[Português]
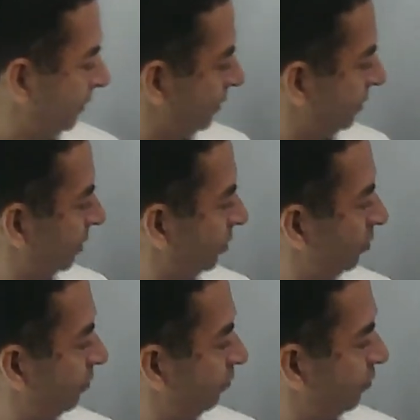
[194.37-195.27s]

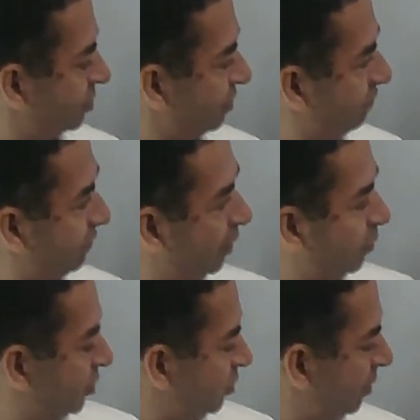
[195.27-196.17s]
Então você
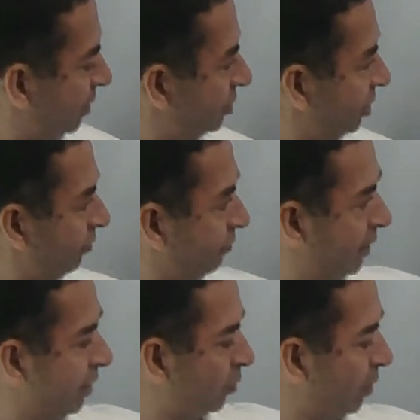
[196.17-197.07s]
frequentemente, eu
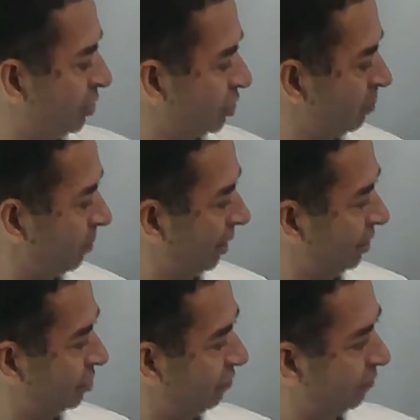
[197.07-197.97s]

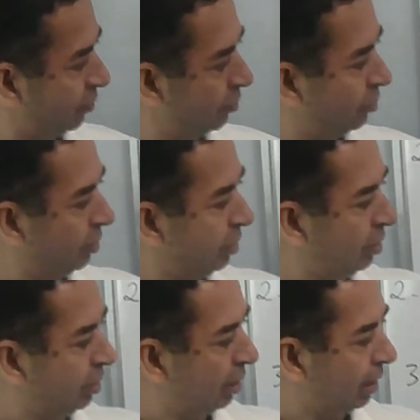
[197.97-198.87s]
frequentemente vou
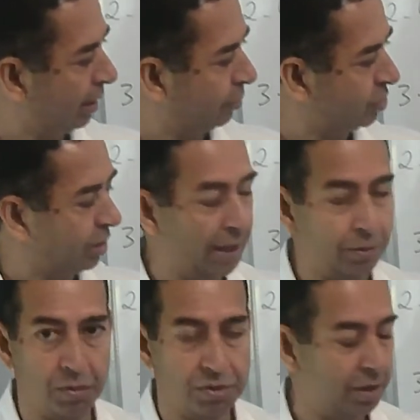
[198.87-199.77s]
ao
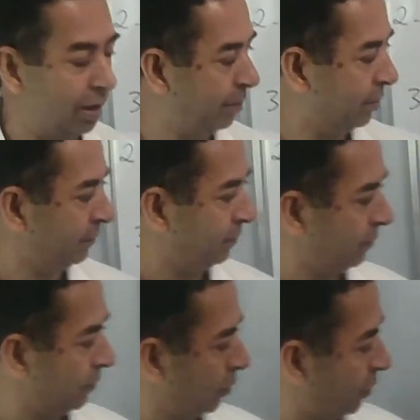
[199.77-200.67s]
teatro ou cinema,
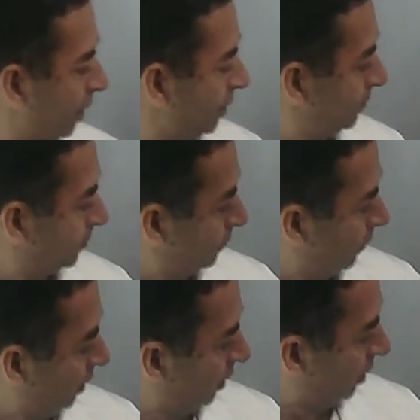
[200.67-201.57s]
ok?
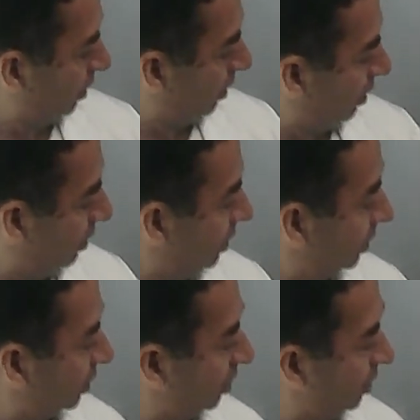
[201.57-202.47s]
E
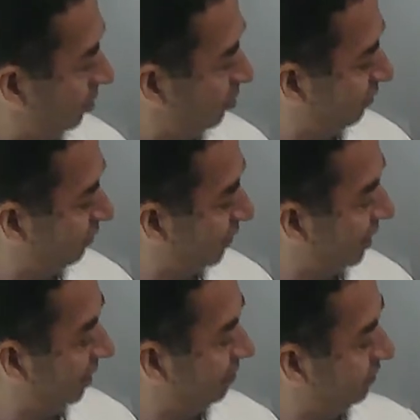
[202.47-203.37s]
aqui, number
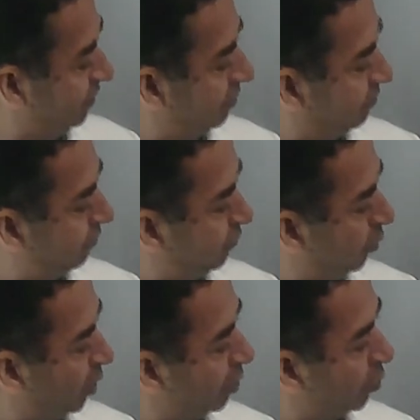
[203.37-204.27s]
five,
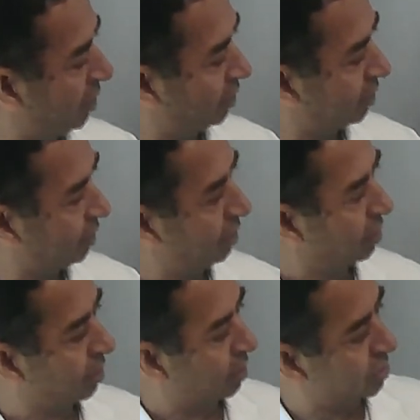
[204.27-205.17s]
frequently,
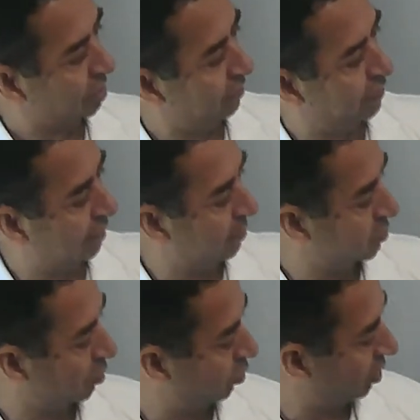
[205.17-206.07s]
que significa a
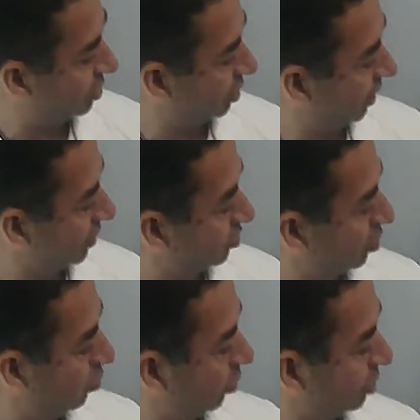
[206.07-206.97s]
mesma coisa, é só
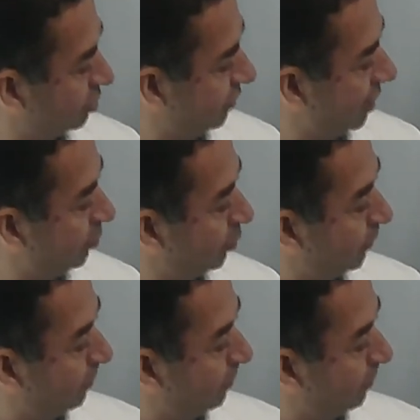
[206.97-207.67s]
um outro advérbio,